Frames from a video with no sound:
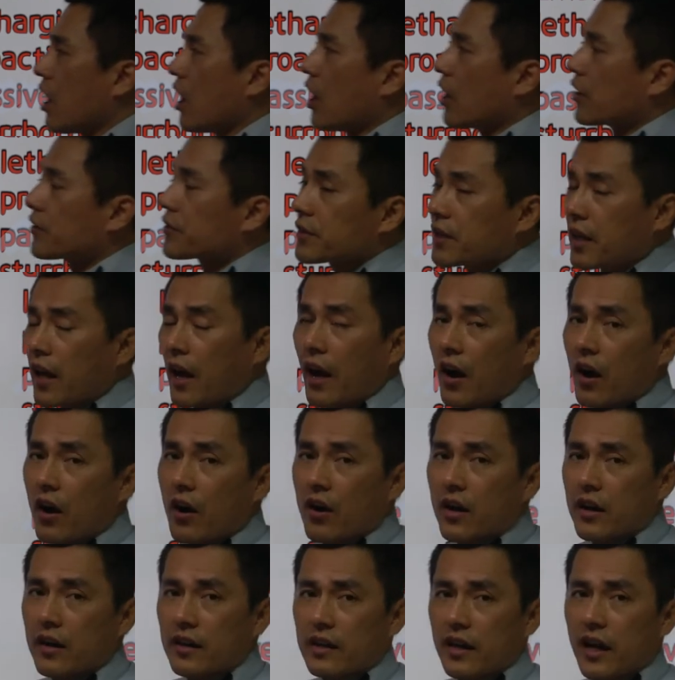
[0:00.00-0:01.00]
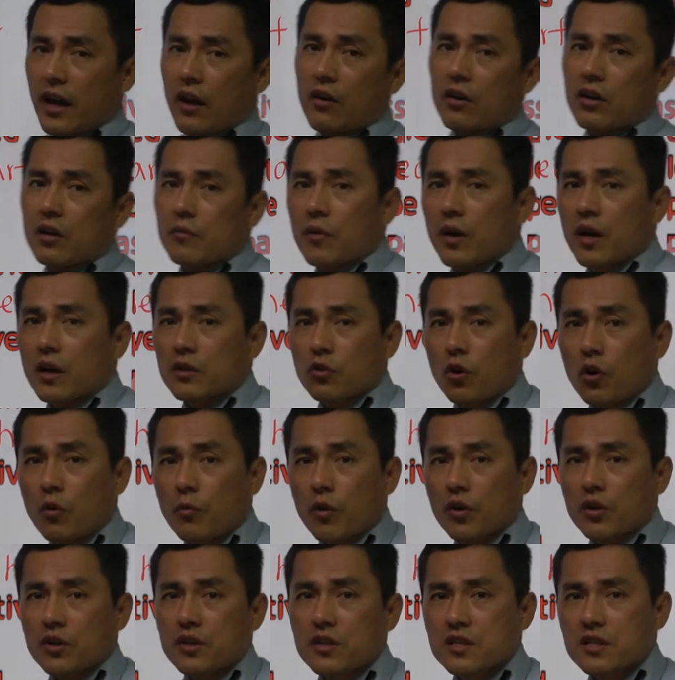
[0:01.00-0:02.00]
uncaring. caring 뭐야?
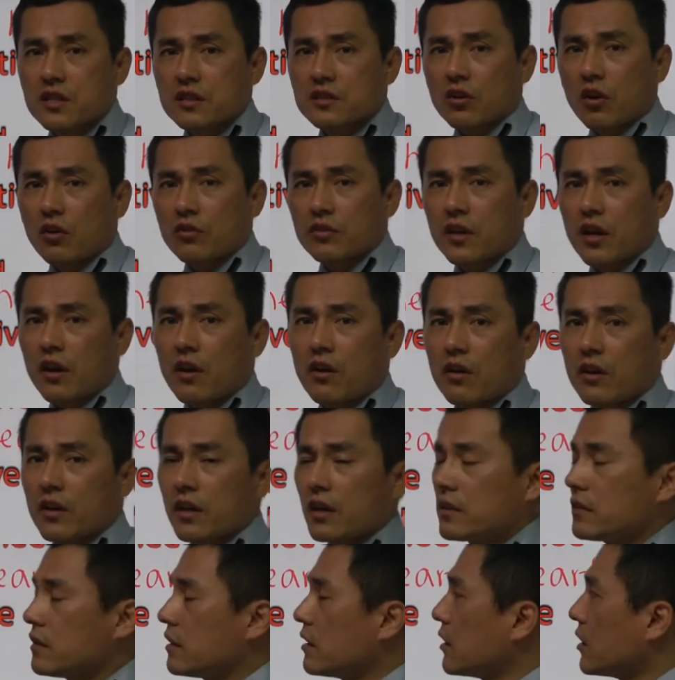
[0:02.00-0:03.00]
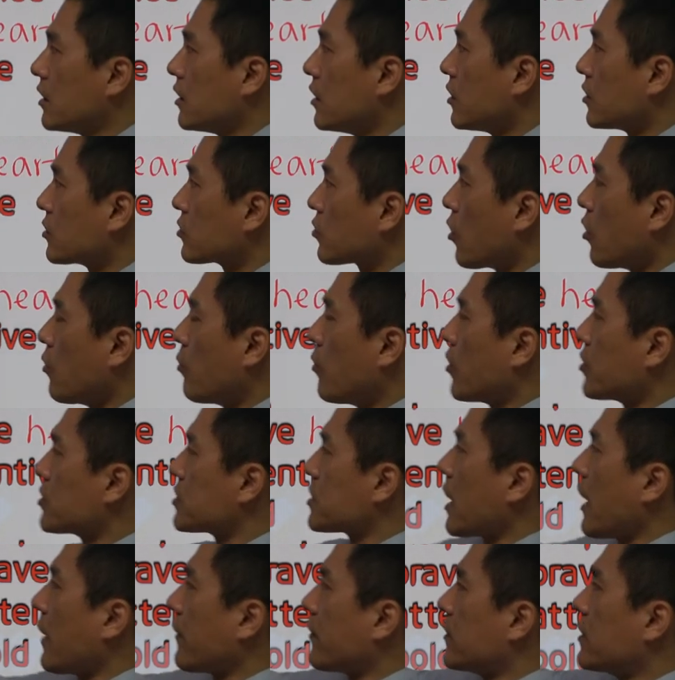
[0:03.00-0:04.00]
돌보는 지. 그래서 uncaring은
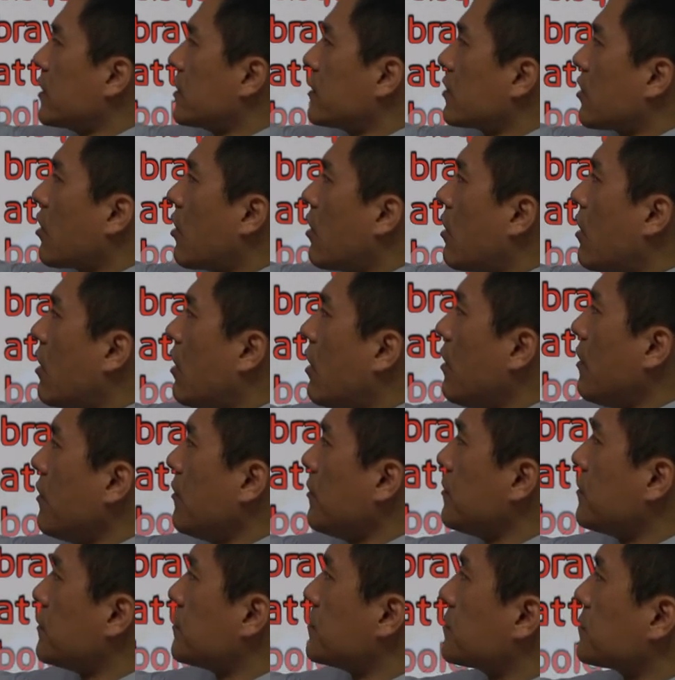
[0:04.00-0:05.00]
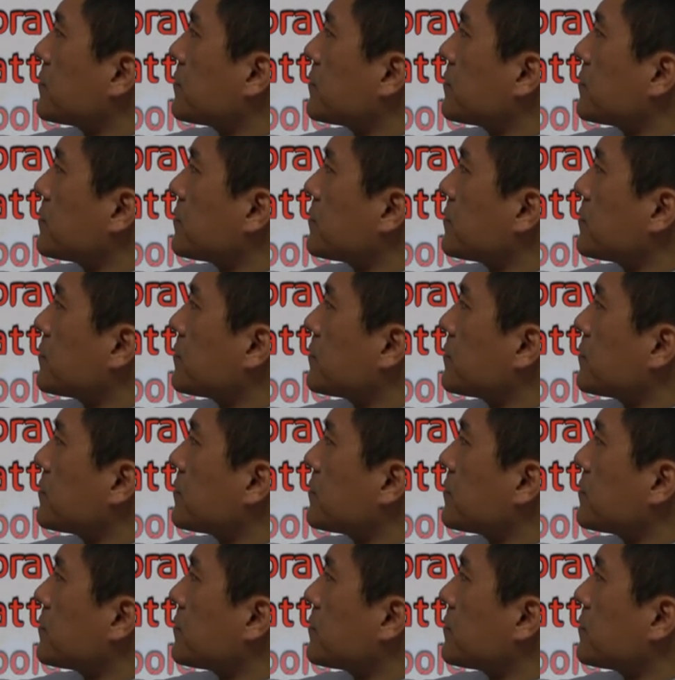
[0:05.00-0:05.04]
돌보지 않는 거.